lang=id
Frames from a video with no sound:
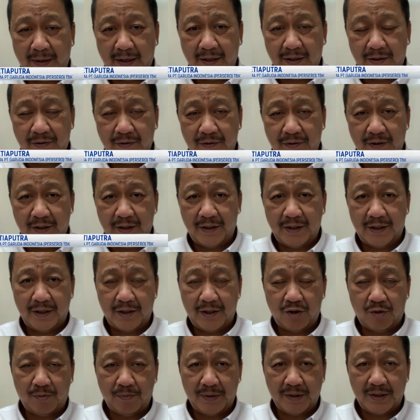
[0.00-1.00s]
baik itu
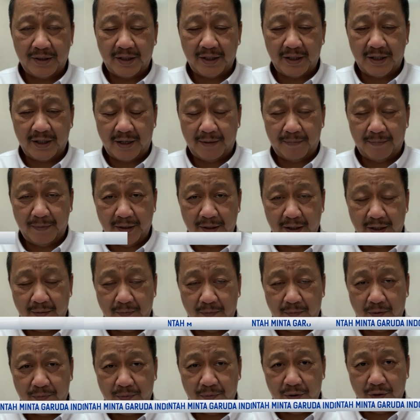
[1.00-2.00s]
di domestik dalam
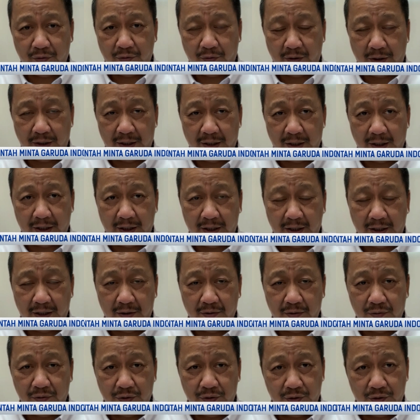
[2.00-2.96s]
negeri maupun luar negeri,